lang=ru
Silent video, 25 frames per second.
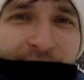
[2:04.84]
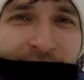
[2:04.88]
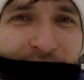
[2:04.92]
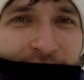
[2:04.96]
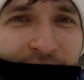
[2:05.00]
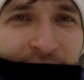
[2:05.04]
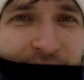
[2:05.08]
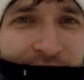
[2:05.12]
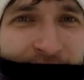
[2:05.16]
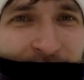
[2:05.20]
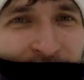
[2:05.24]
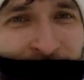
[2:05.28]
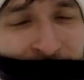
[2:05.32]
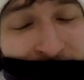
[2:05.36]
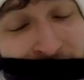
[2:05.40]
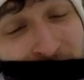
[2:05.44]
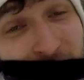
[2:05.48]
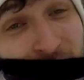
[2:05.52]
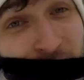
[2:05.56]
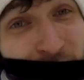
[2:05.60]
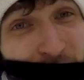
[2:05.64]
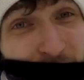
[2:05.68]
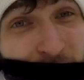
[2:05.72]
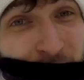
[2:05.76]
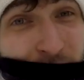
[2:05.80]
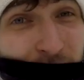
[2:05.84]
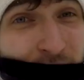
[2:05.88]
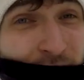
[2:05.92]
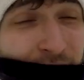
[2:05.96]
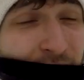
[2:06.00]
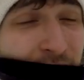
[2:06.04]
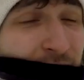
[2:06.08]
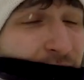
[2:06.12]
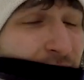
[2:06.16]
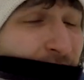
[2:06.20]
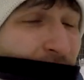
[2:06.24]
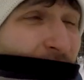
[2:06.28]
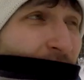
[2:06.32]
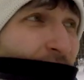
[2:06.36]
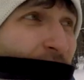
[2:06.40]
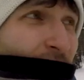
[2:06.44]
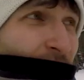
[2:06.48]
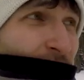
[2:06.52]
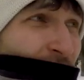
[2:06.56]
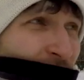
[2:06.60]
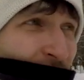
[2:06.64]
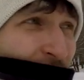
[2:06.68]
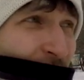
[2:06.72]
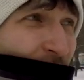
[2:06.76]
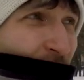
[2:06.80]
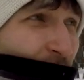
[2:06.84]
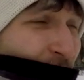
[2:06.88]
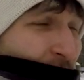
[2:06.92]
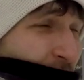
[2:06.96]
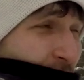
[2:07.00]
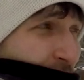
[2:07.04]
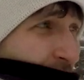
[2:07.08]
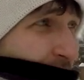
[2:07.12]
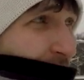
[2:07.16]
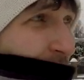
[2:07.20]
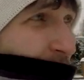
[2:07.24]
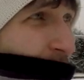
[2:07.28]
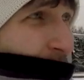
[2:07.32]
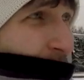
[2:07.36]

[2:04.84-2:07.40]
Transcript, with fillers: тогда все будет, все будет.